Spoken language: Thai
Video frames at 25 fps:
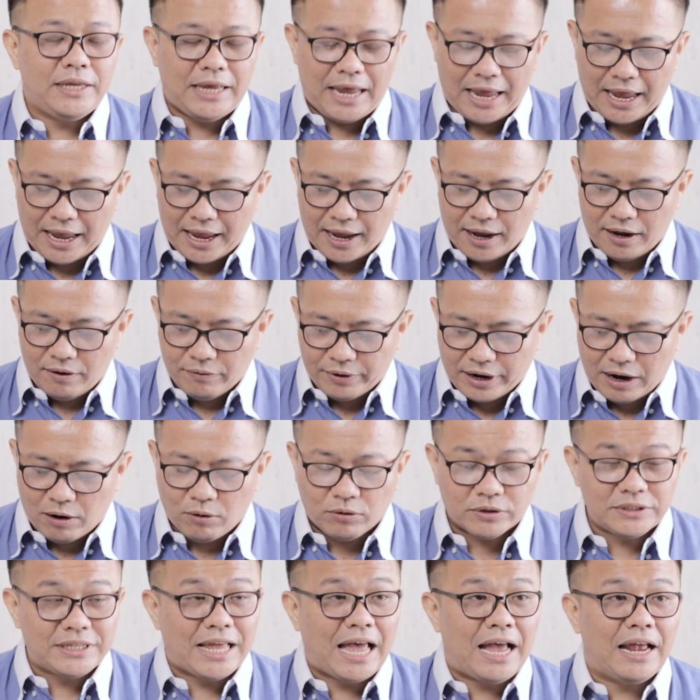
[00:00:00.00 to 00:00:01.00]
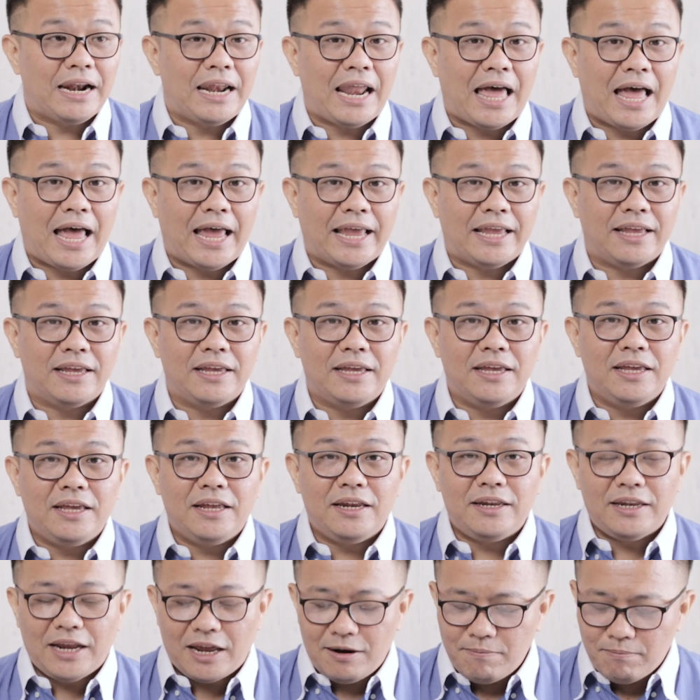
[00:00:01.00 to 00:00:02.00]
แก่เราทั้งหลาย
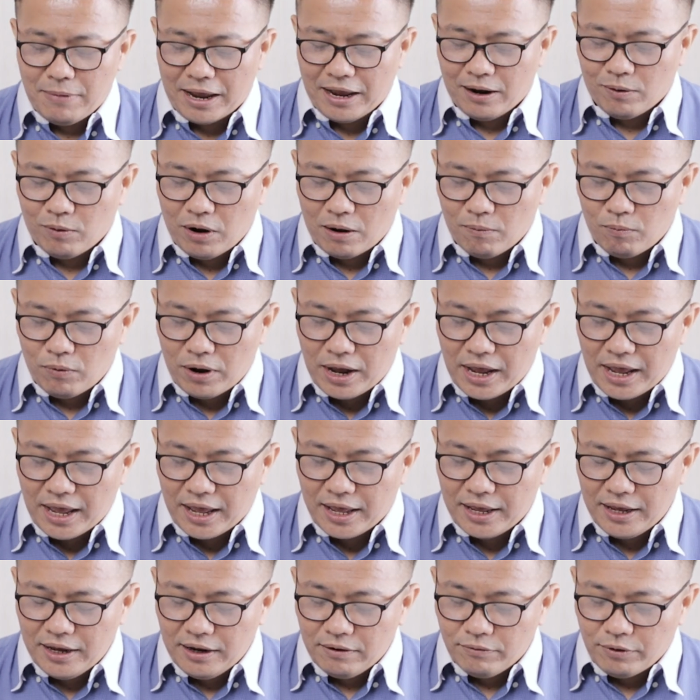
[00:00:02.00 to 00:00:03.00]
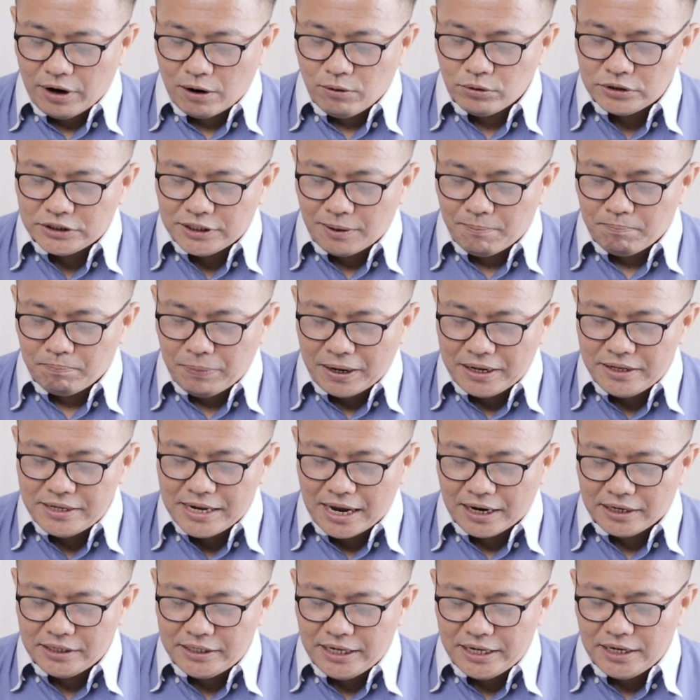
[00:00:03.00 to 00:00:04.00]
นั่นหมายความว่าเราจำเป็น
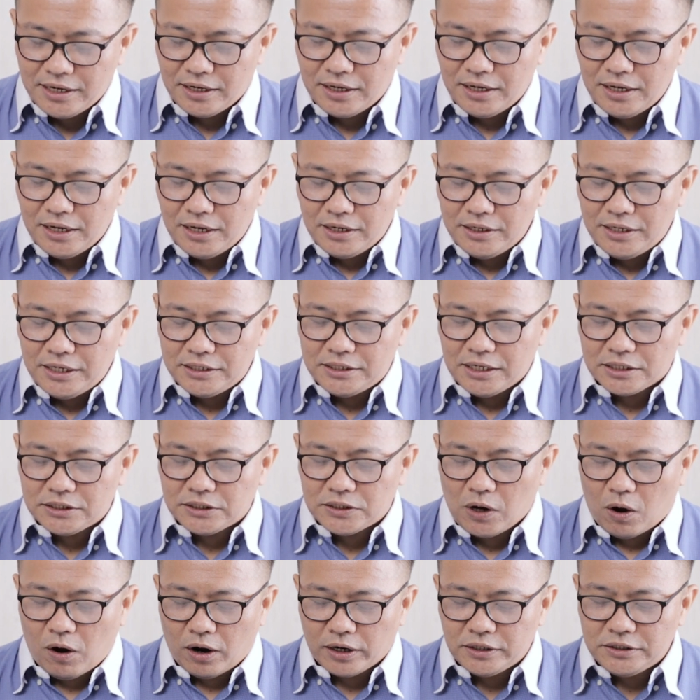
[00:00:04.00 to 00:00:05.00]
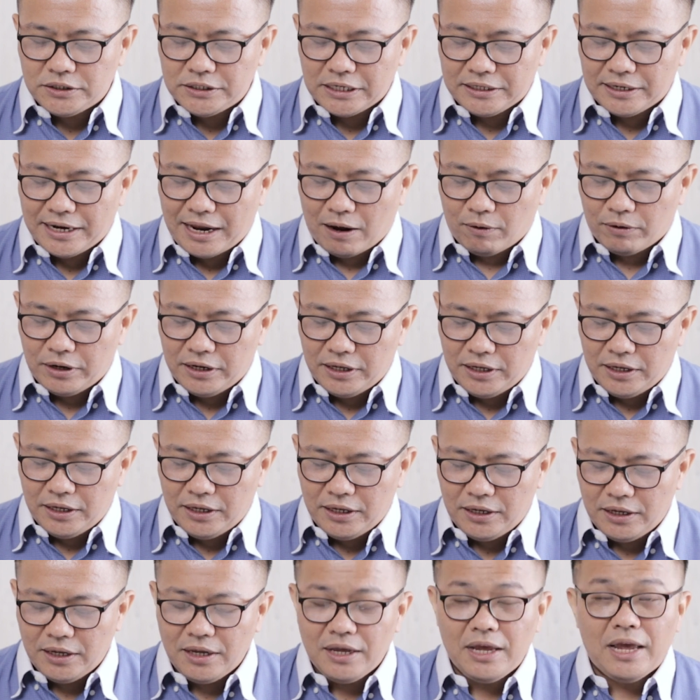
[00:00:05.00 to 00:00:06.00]
อย่างยิ่งที่จะสอนสิ่งเหล่า
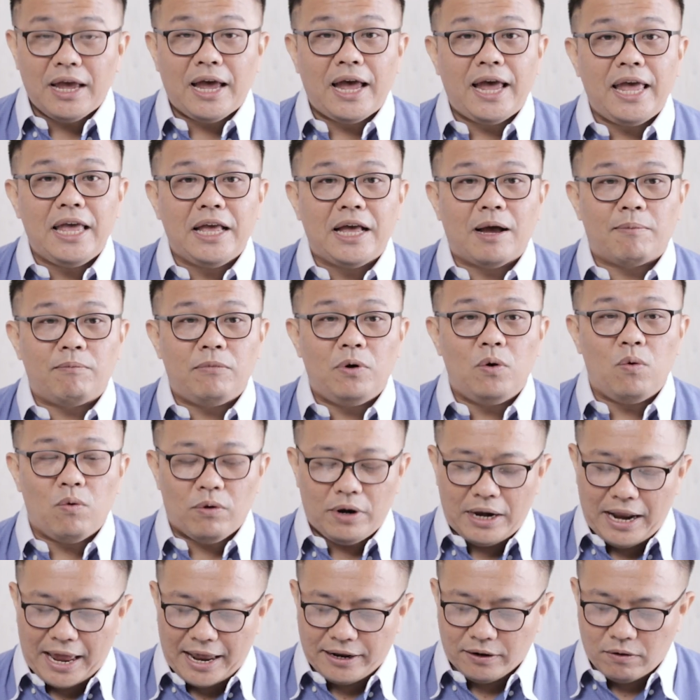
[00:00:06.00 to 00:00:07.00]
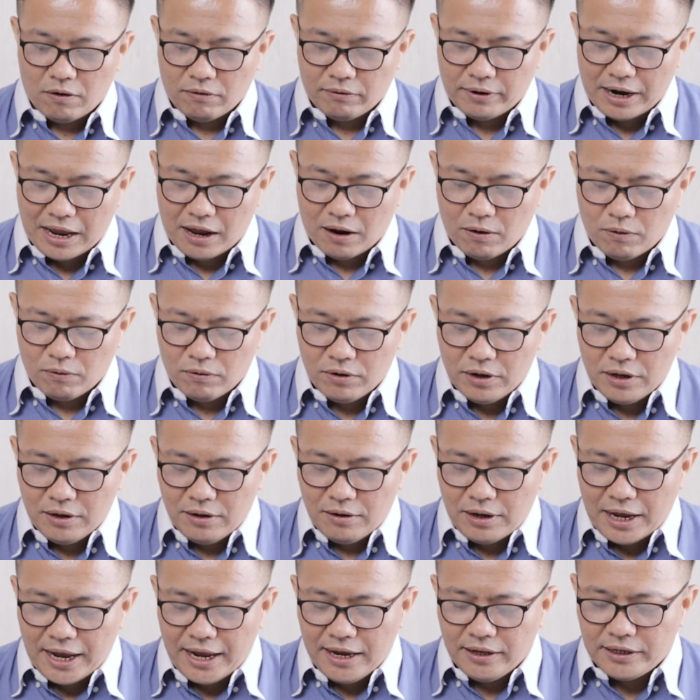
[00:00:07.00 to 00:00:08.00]
นี้ให้กับลูกหลานของเรา
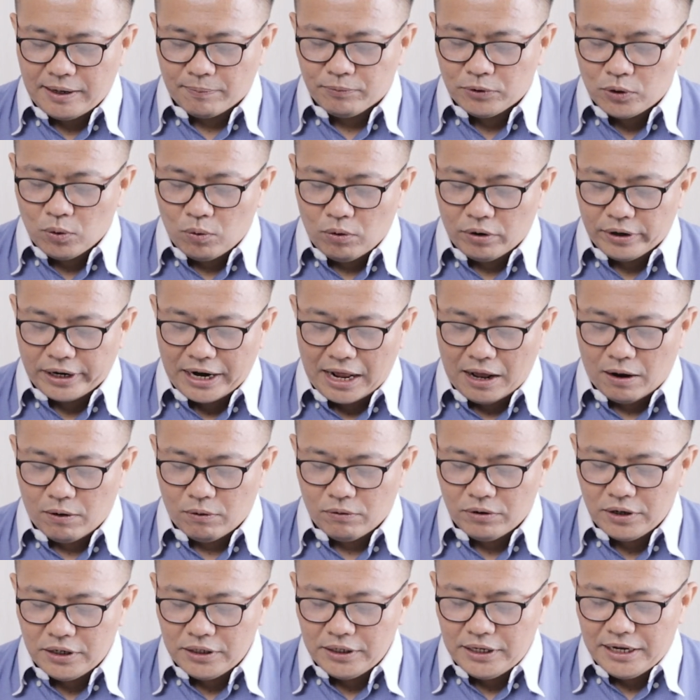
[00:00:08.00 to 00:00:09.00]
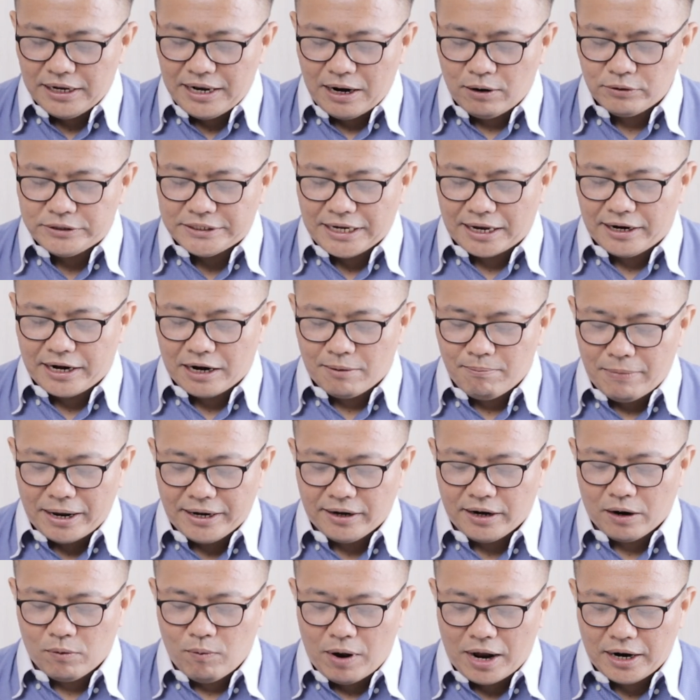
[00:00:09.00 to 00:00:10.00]
ให้กับตัวเราที่เราจะระ
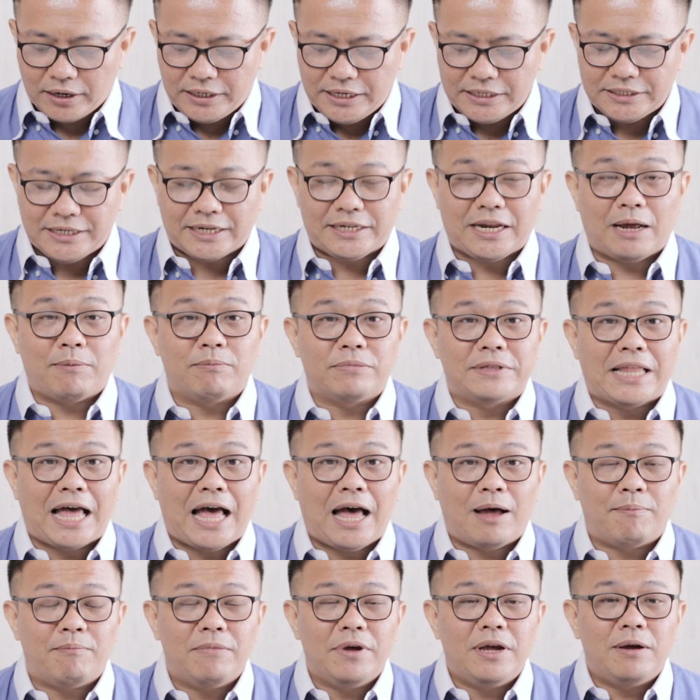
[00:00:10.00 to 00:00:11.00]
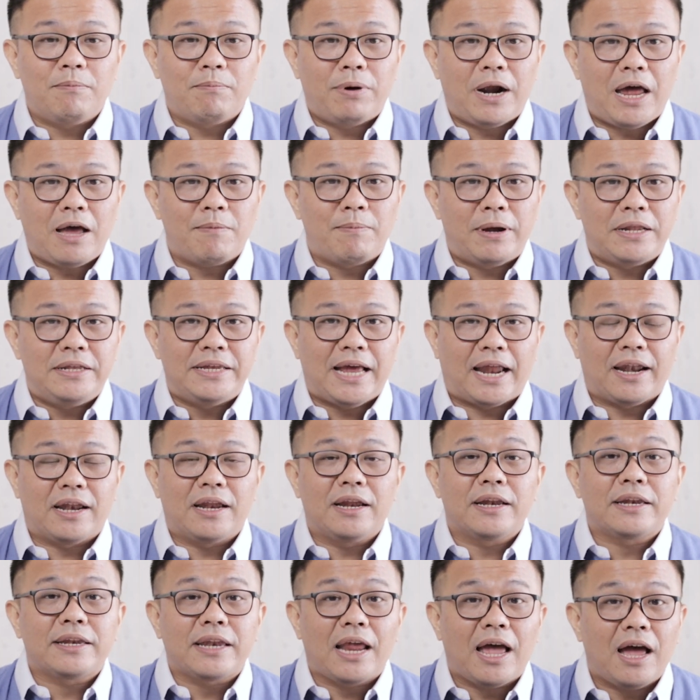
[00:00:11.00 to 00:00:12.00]
มัดระวังที่จะทำตามพระบัญญัติ
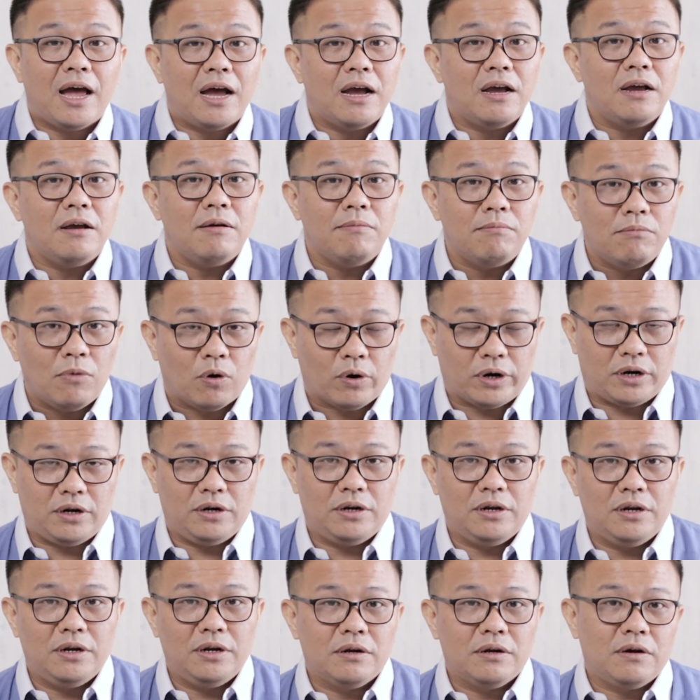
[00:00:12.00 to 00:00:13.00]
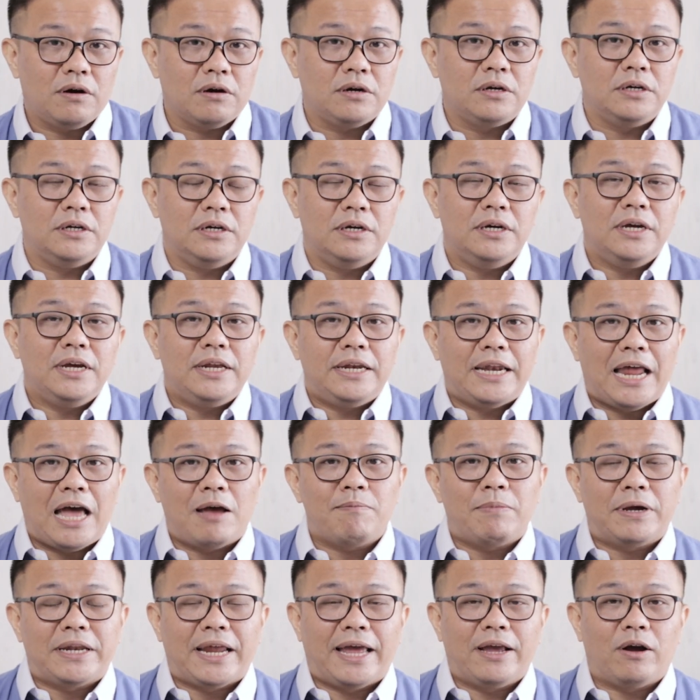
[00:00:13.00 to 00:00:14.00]
ทั้งหมดก็คือ
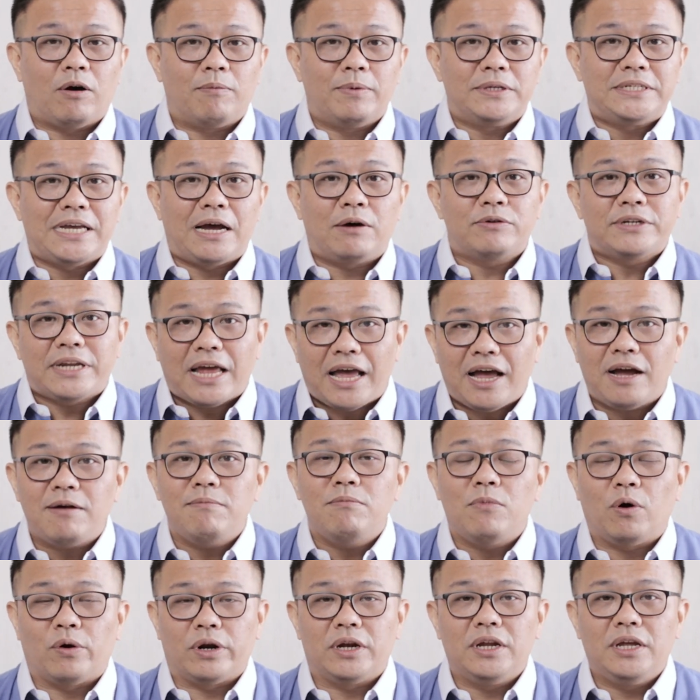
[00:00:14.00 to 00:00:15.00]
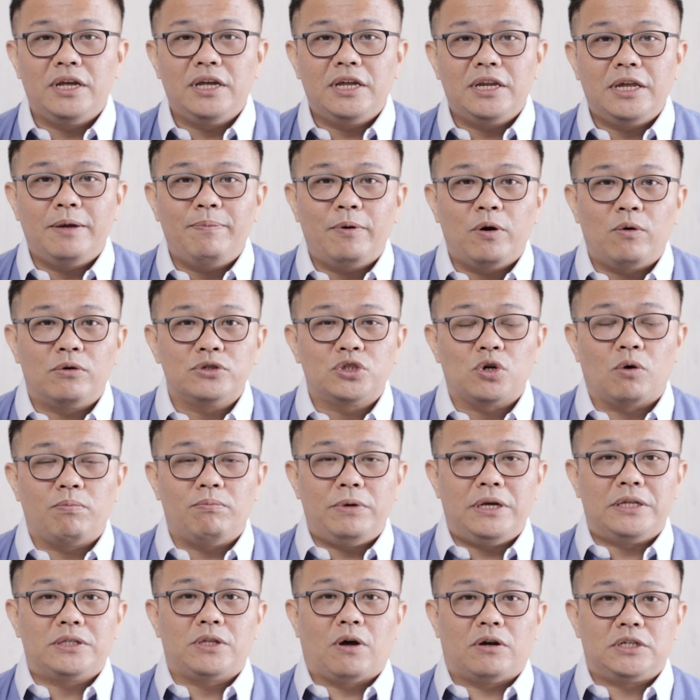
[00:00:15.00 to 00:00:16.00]
น้ำพระทัยของพระเจ้าทั้งหมดที่พระองค์ทรง
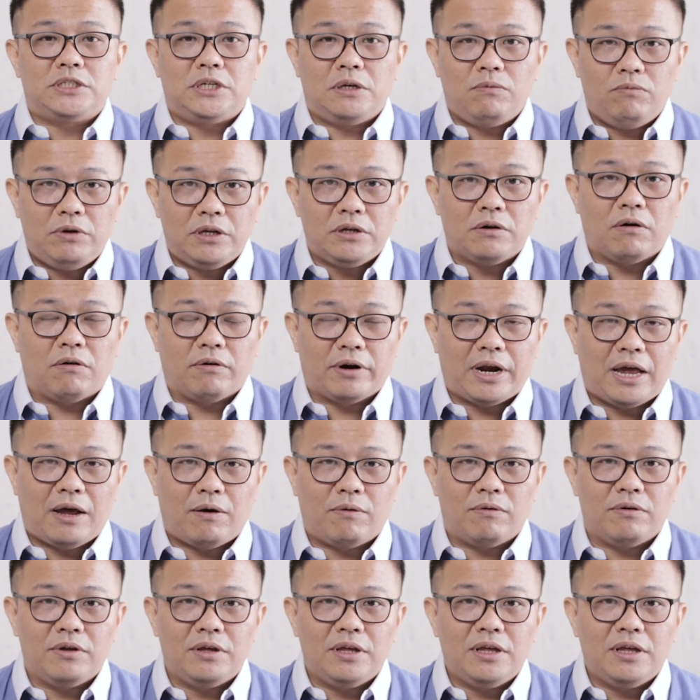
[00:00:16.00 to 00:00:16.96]
มีต่อชีวิตของเรา